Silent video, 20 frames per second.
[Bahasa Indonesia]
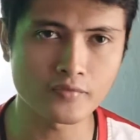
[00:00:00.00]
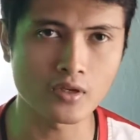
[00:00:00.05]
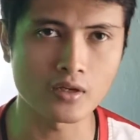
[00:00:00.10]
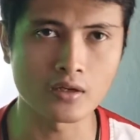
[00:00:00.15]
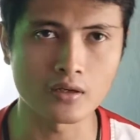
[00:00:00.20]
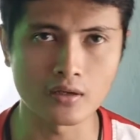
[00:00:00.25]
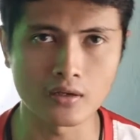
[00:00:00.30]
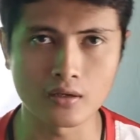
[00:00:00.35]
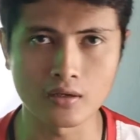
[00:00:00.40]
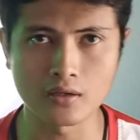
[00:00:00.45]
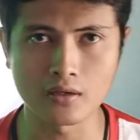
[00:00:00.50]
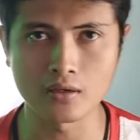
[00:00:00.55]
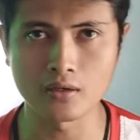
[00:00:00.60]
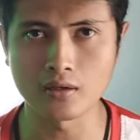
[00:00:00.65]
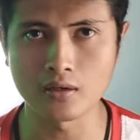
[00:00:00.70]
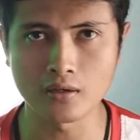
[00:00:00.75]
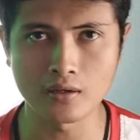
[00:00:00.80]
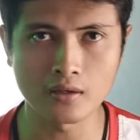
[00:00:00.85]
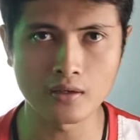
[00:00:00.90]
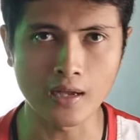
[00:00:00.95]

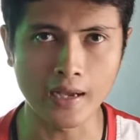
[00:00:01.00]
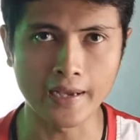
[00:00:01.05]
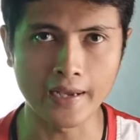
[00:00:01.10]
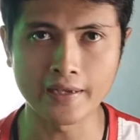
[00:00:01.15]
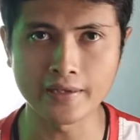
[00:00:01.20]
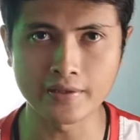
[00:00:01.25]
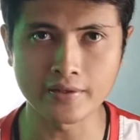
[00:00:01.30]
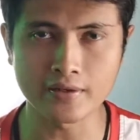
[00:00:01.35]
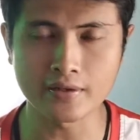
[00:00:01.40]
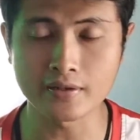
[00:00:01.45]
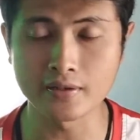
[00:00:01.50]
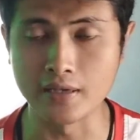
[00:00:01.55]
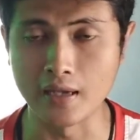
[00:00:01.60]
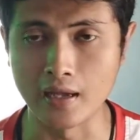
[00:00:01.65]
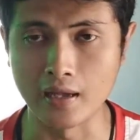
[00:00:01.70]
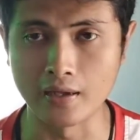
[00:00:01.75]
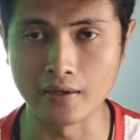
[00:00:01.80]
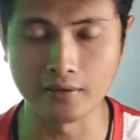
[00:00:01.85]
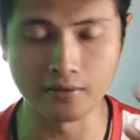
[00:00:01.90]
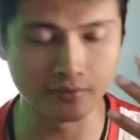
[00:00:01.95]
uh, air
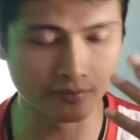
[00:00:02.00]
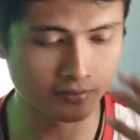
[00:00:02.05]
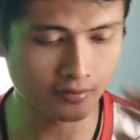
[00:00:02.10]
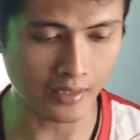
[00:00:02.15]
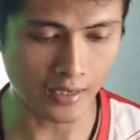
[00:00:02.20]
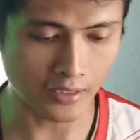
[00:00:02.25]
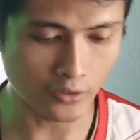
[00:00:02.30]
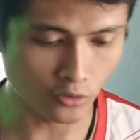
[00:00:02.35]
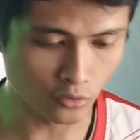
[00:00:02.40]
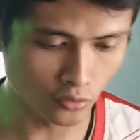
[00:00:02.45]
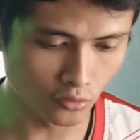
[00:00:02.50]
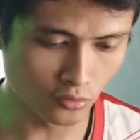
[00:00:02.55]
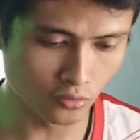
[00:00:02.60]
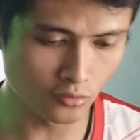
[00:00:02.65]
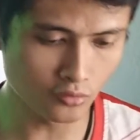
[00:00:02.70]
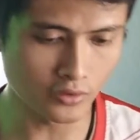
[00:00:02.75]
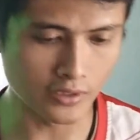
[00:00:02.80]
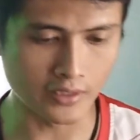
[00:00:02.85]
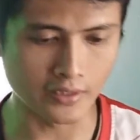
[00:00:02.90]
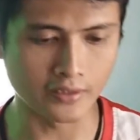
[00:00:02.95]
dan
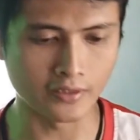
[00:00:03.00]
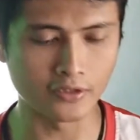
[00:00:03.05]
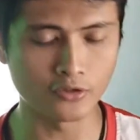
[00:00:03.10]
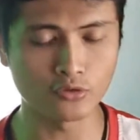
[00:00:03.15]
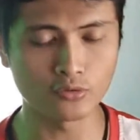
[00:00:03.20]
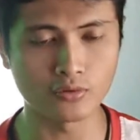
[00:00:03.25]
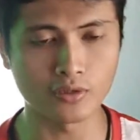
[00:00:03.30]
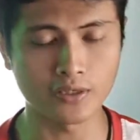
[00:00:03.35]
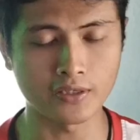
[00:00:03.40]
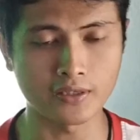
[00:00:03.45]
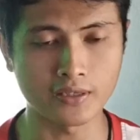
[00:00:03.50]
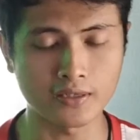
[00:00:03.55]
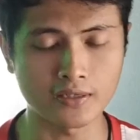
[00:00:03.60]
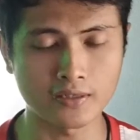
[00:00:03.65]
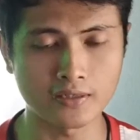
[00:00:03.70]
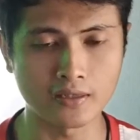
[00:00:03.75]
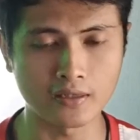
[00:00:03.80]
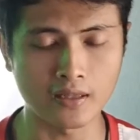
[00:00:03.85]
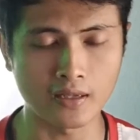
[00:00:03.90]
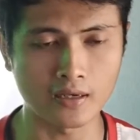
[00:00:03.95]
kayu dan ini juga kita
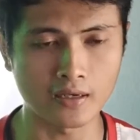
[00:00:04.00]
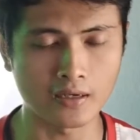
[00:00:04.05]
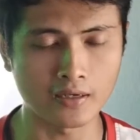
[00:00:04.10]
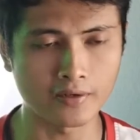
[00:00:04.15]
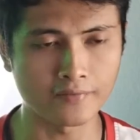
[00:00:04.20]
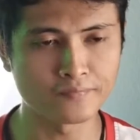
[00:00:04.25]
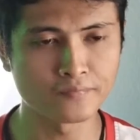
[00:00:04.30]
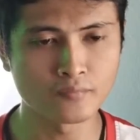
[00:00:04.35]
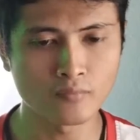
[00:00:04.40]
kedatangan